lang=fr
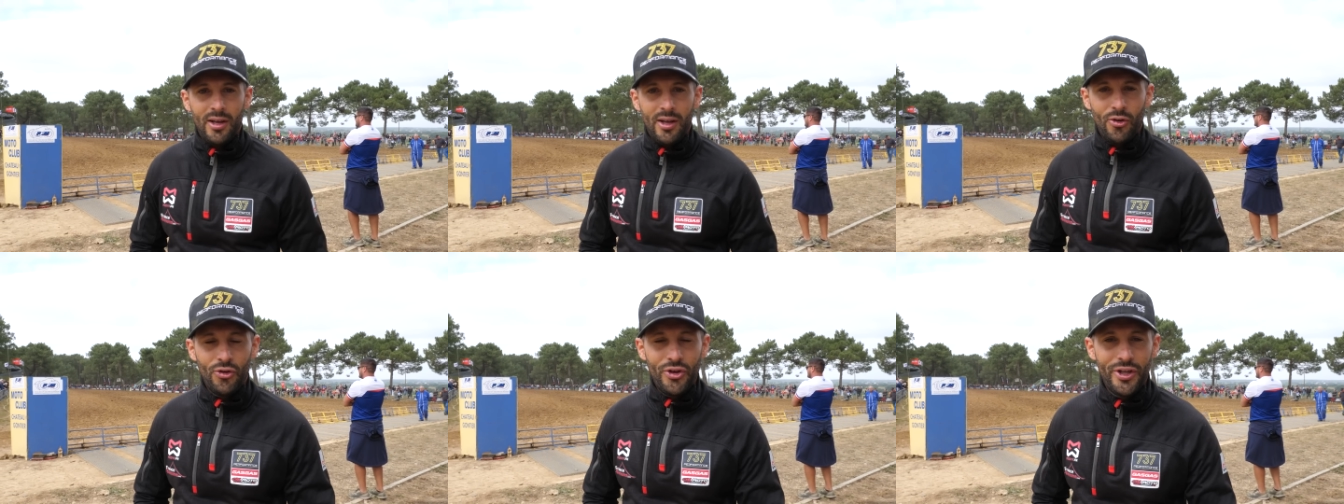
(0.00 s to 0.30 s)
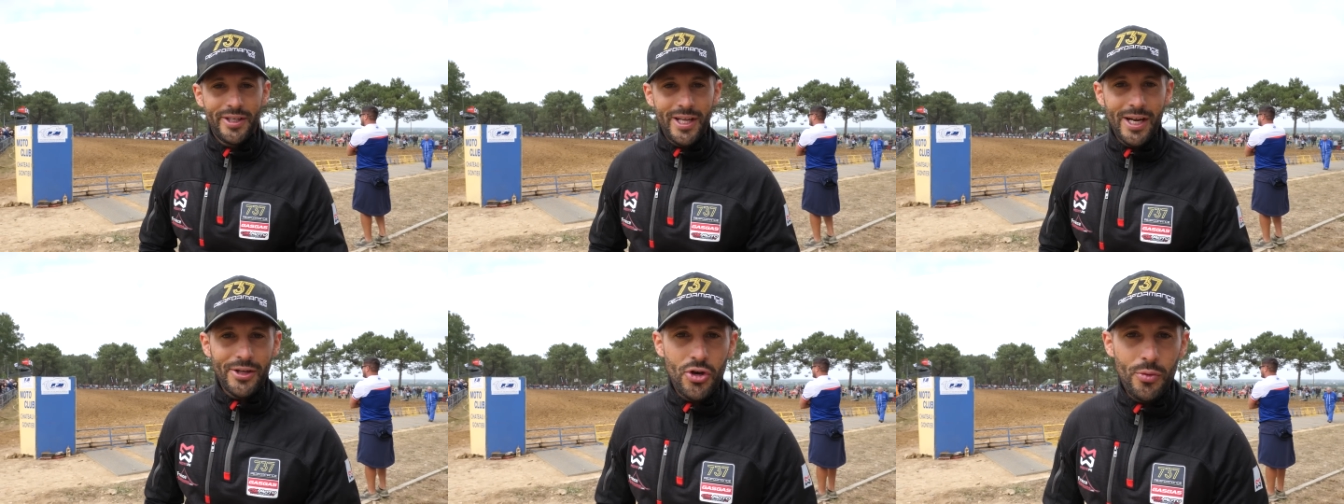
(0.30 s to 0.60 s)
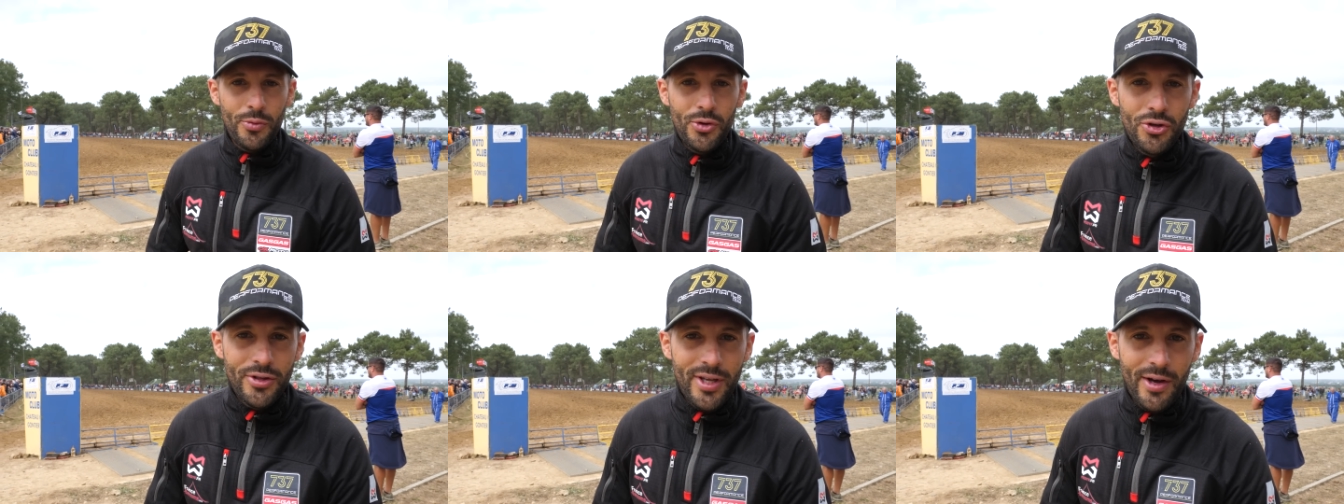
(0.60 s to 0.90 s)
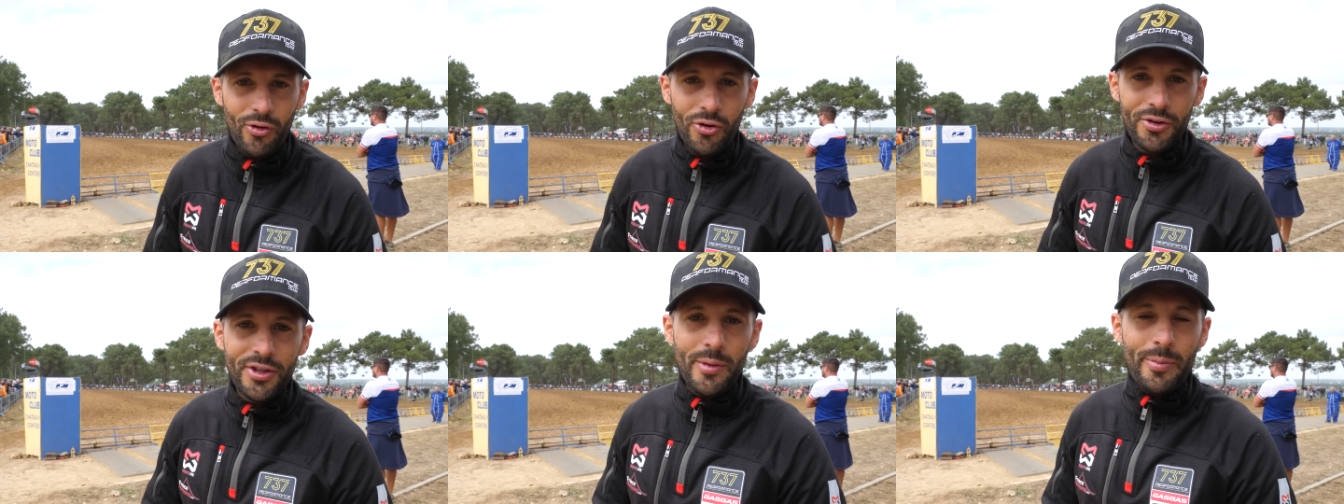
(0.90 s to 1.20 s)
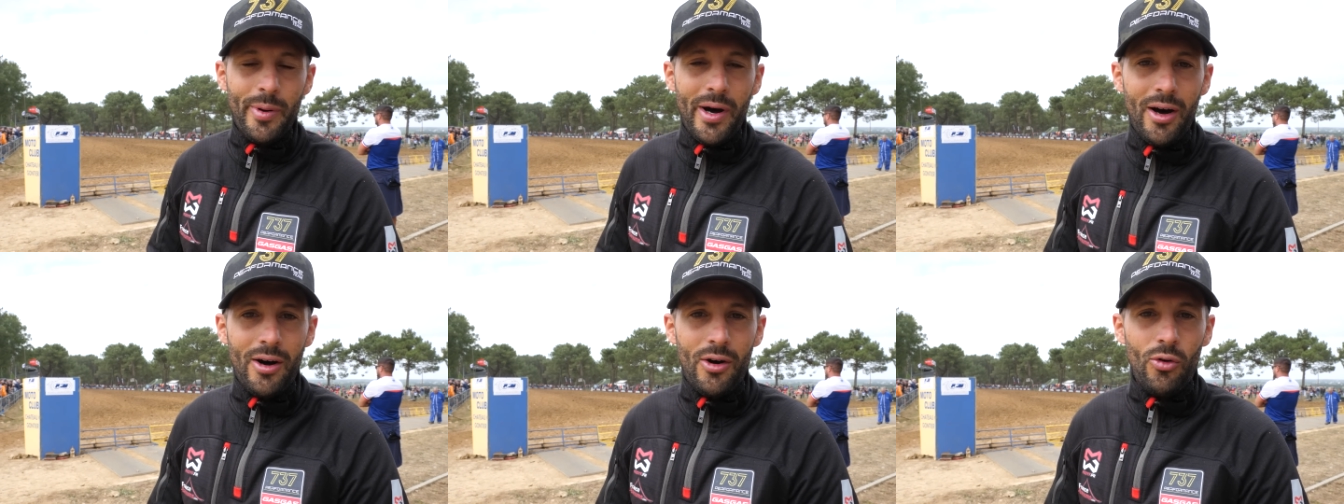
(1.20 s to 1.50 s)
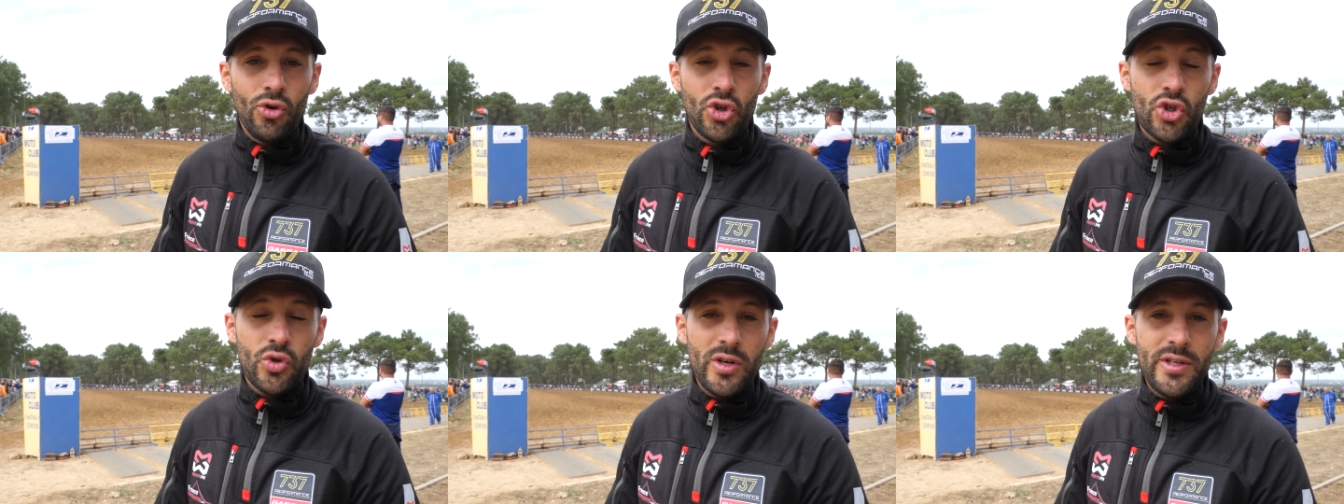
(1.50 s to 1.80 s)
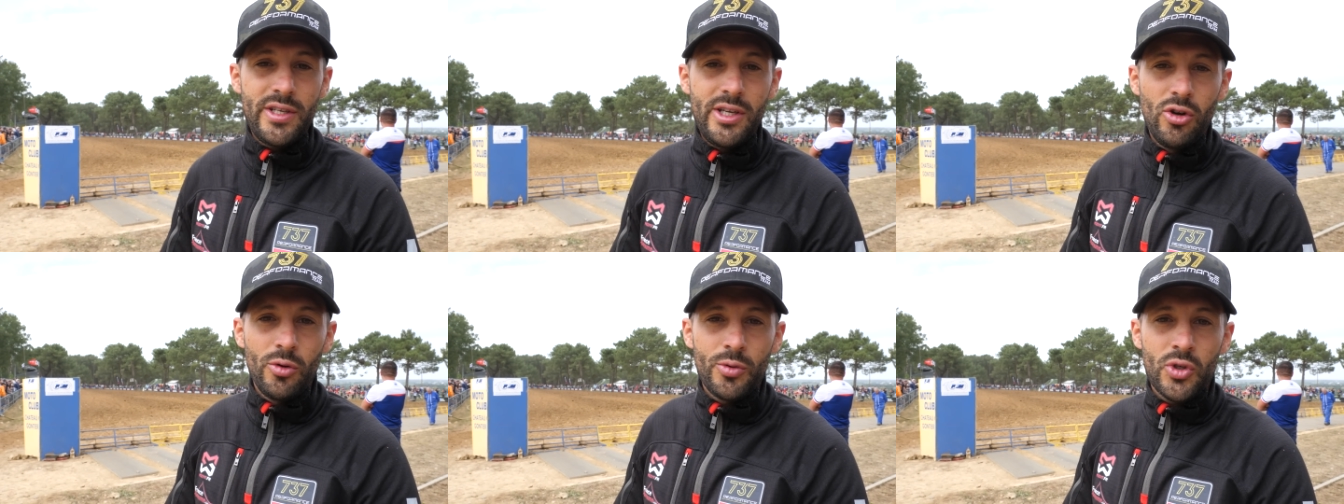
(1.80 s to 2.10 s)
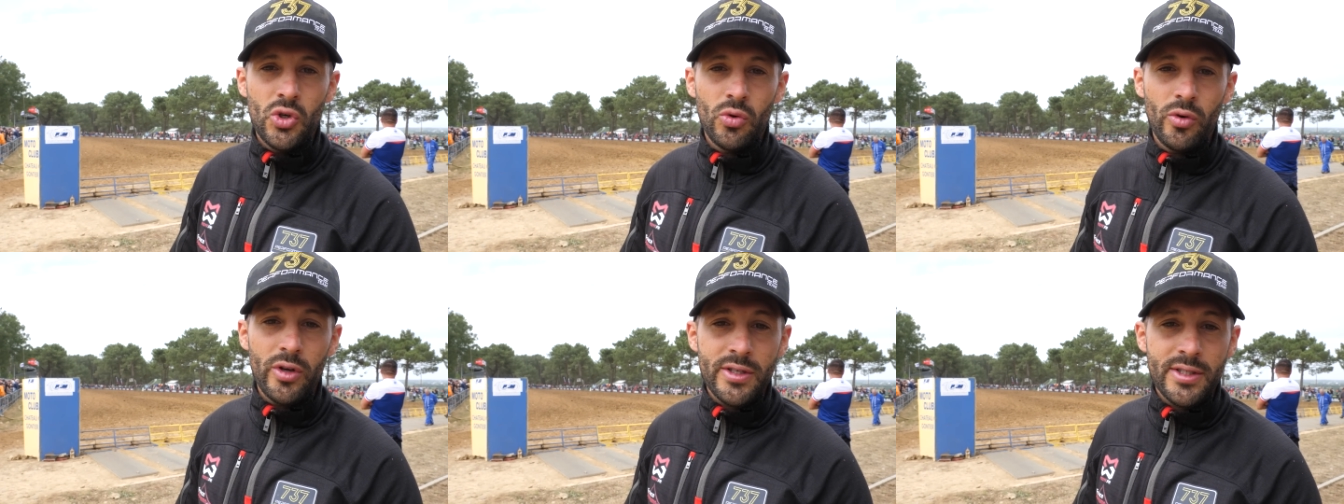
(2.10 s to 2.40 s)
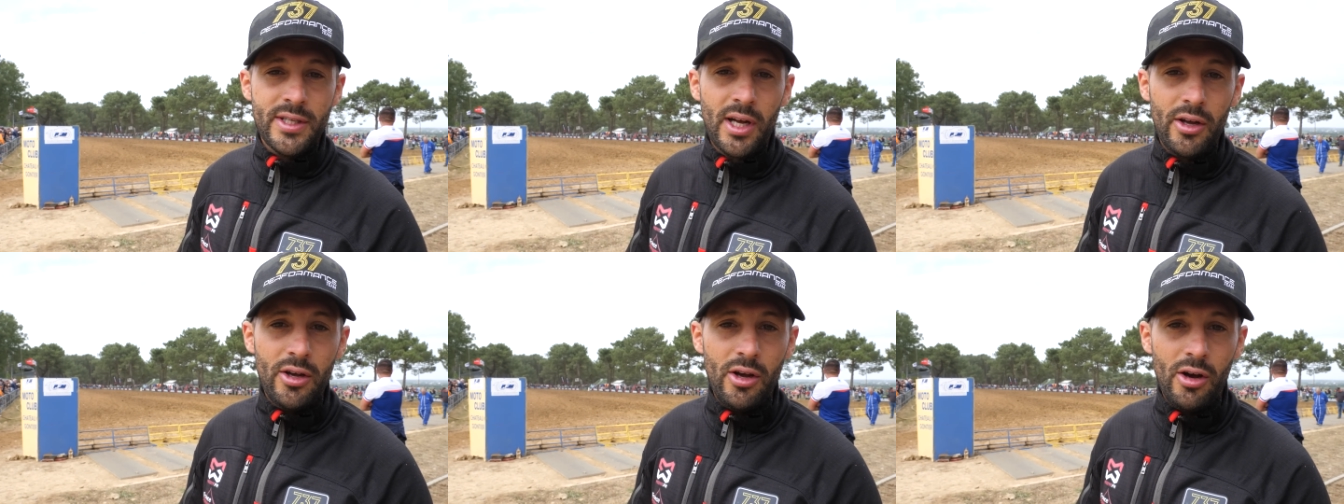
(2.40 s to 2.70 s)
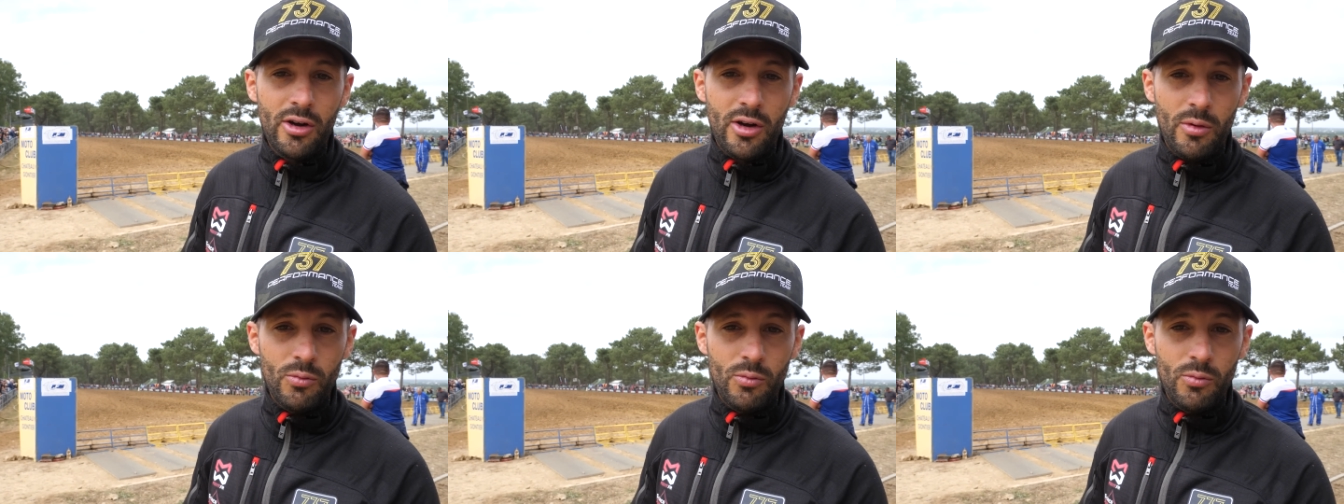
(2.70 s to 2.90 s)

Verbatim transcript: On est quelques minutes avant le départ, on choisit l'option extérieure